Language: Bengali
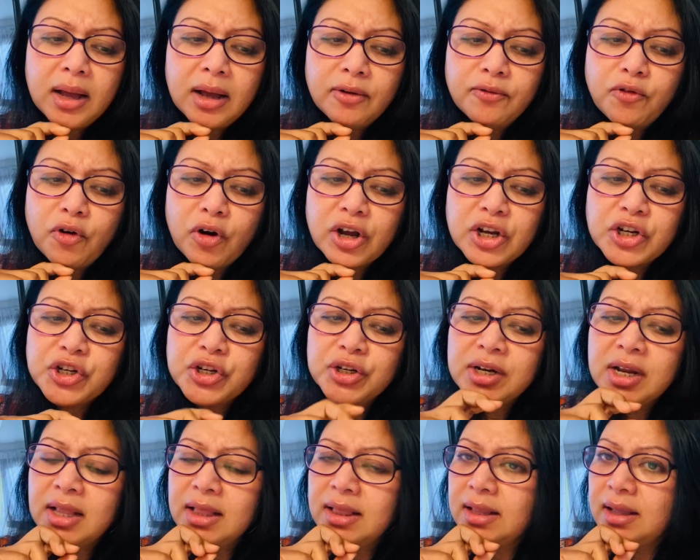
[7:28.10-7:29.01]

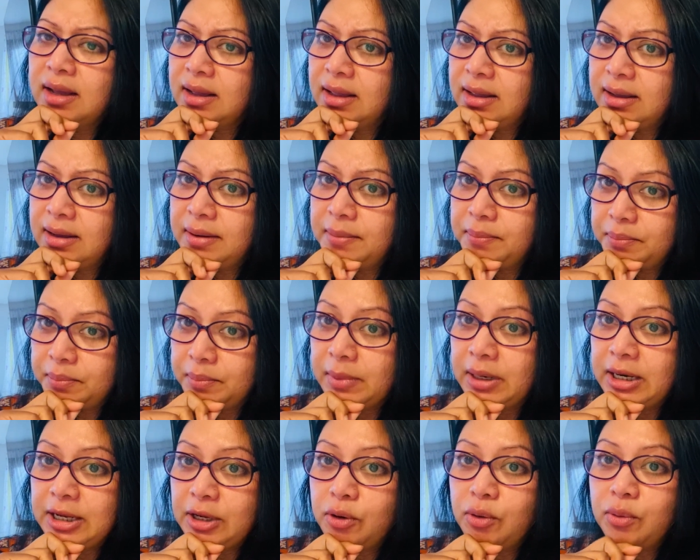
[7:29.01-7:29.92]
ভোকেশনাল
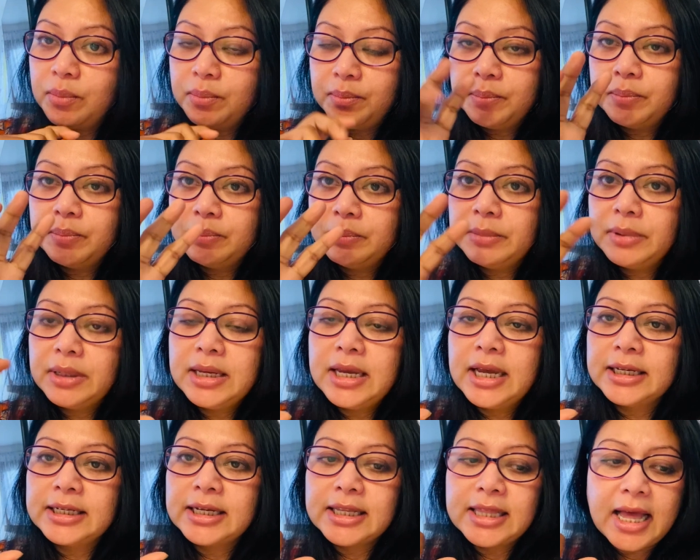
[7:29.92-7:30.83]
মানে
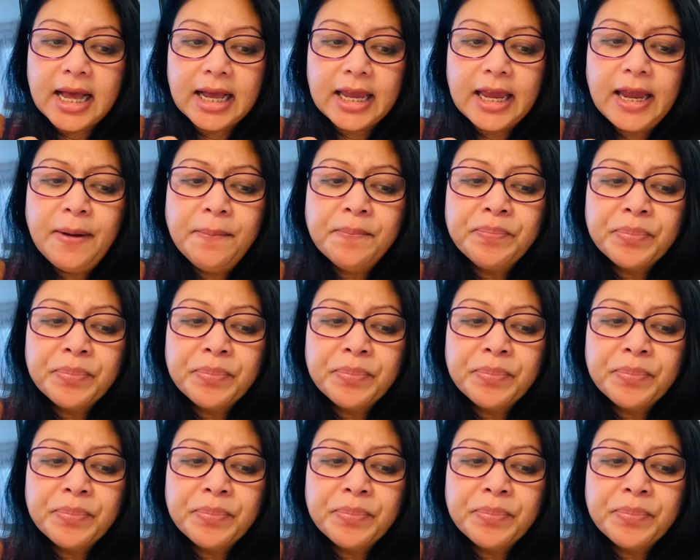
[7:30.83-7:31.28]
ইয়েটা থাকে